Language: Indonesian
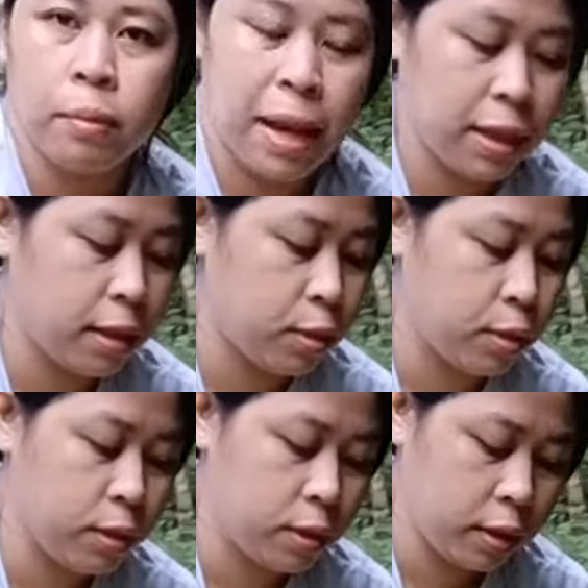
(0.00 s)
hantu
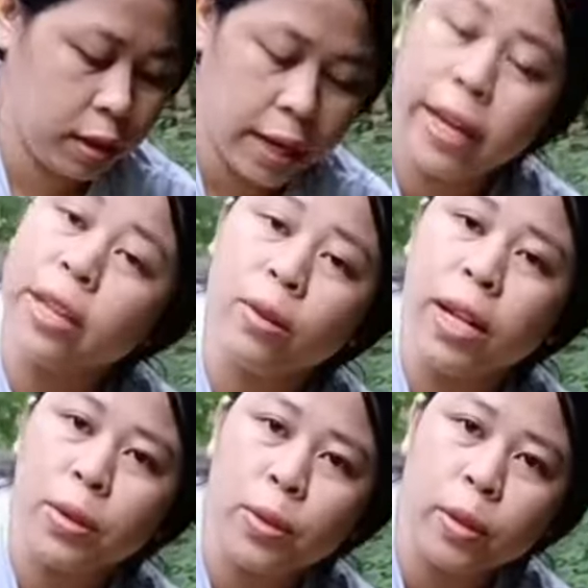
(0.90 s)
kayaknya
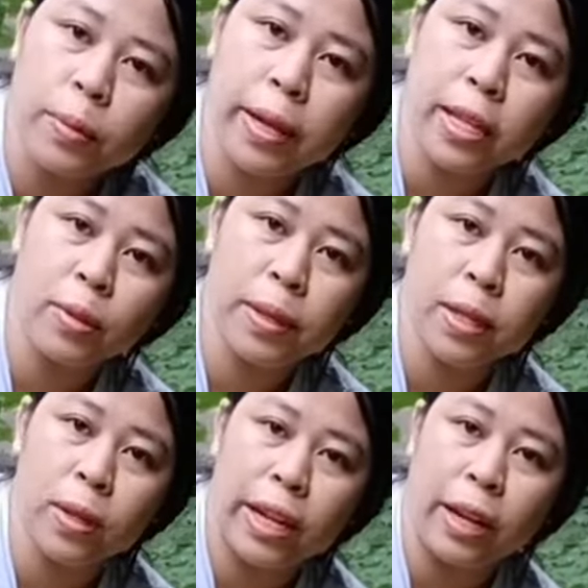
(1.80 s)
udah cukup deh sobat
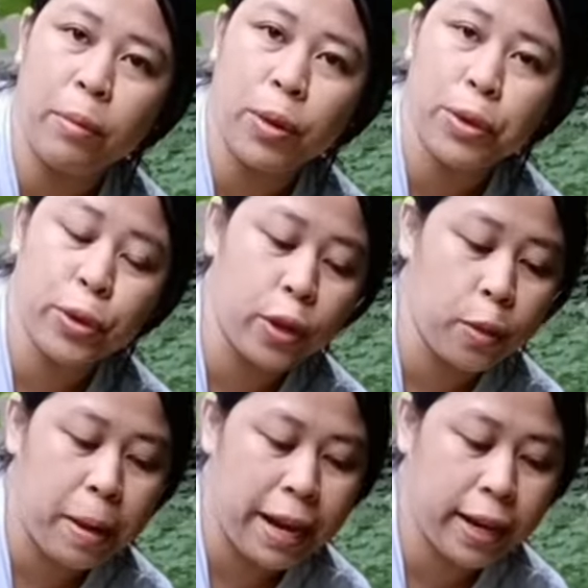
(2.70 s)
online bukti
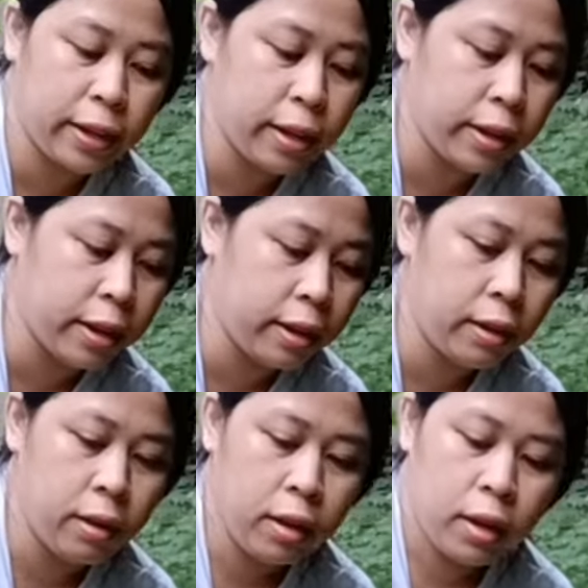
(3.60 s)
Jono panennya ya
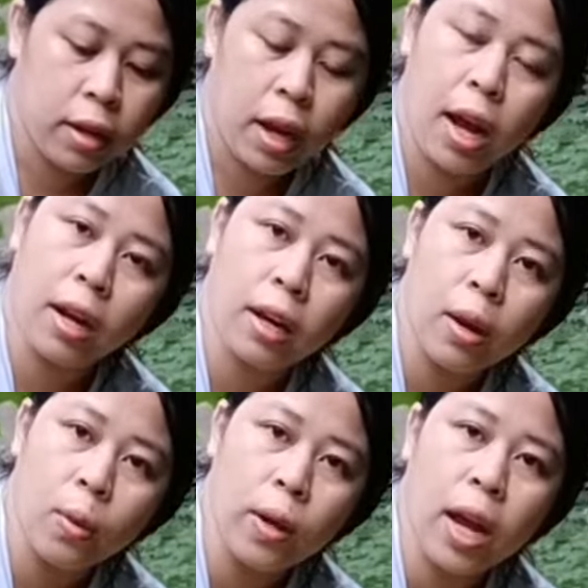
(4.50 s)
karena
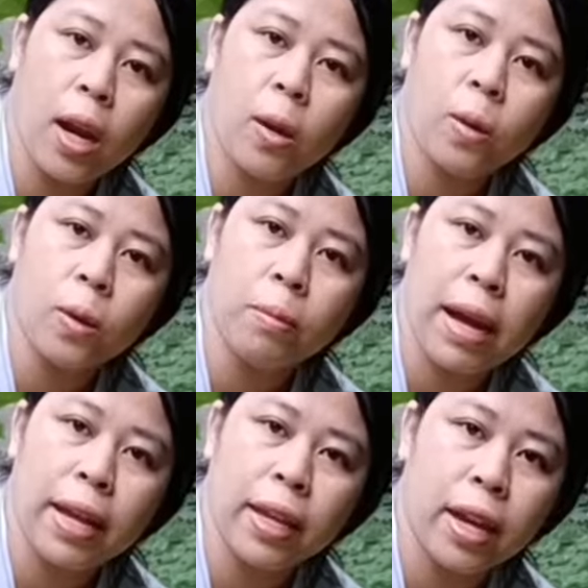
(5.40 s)
udah
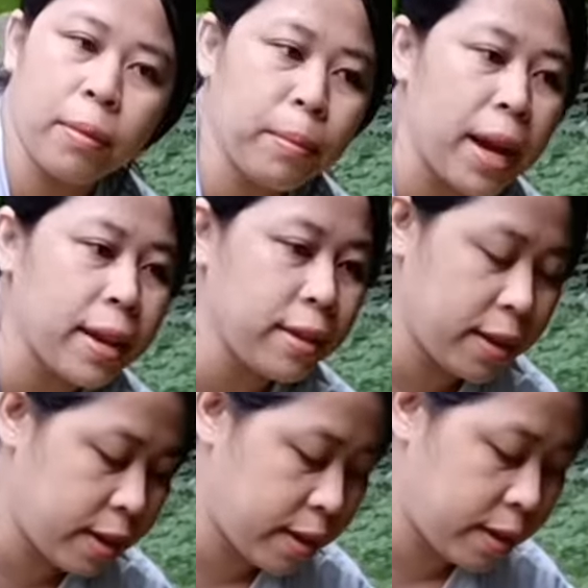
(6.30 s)
lumayan
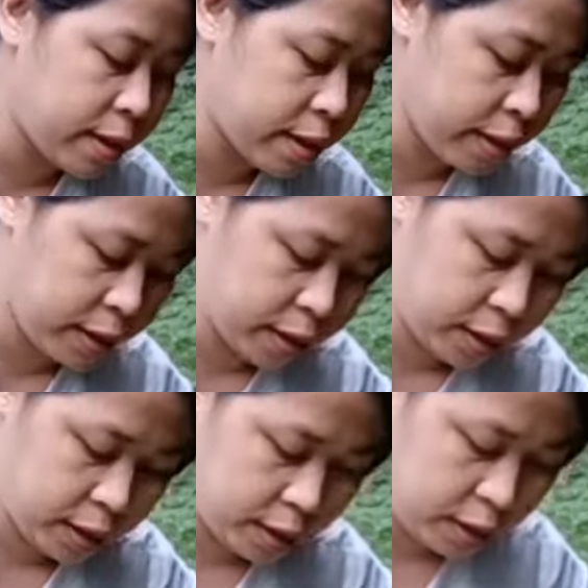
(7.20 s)
banyak ini